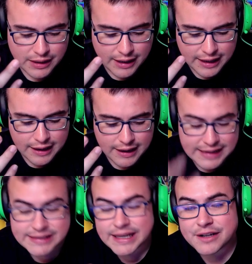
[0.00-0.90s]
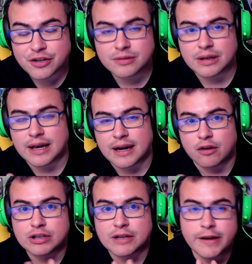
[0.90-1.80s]
Eh, este año la
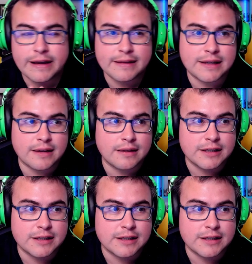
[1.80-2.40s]
gota fría de,